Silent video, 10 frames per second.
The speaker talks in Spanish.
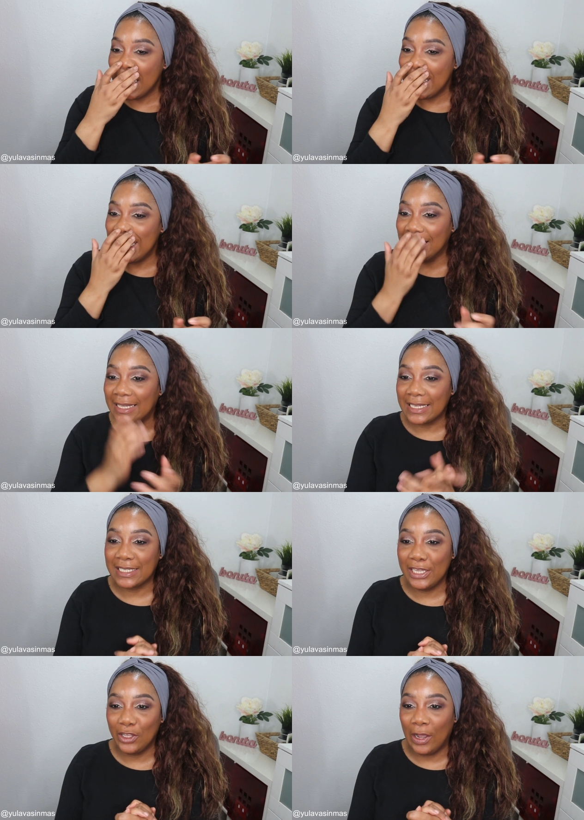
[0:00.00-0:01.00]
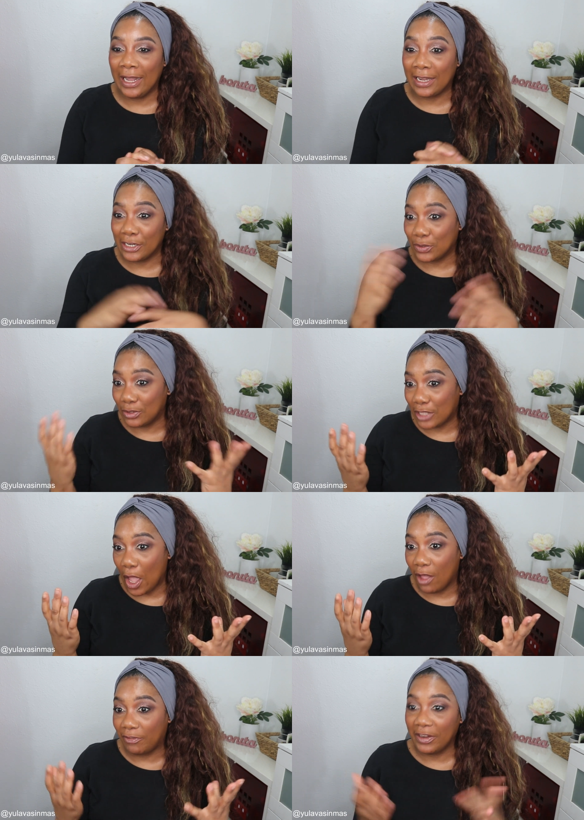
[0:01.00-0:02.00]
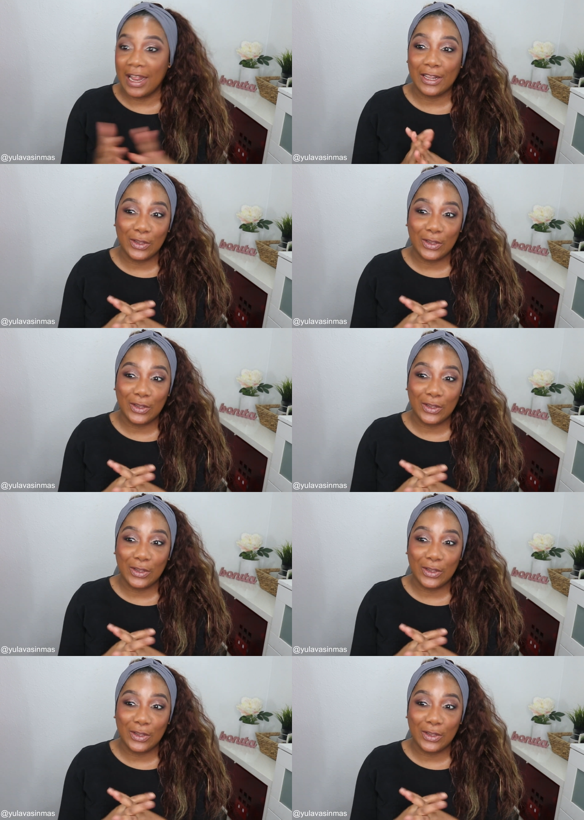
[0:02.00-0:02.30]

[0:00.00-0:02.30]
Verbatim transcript: Y este ha sido el resultado final